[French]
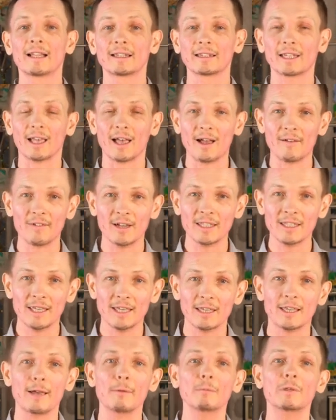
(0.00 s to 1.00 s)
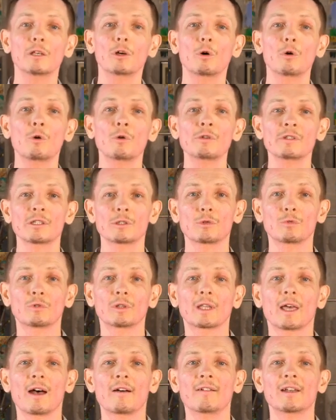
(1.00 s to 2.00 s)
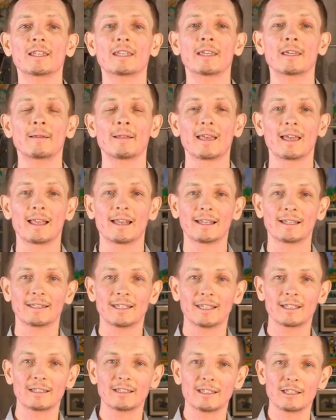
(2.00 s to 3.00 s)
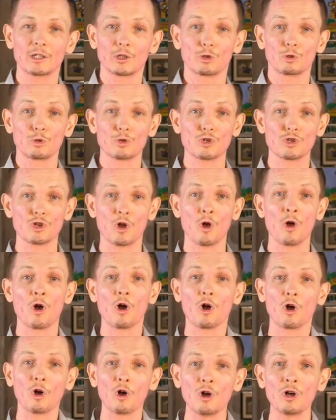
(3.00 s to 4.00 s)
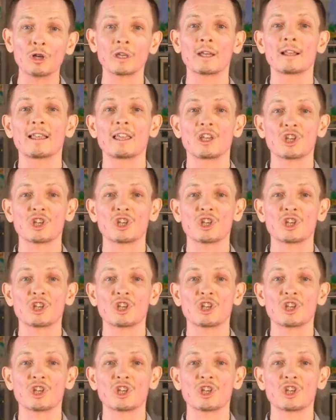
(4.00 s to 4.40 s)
travailler avec un micro si tu veux travailler les techniques de chant rock.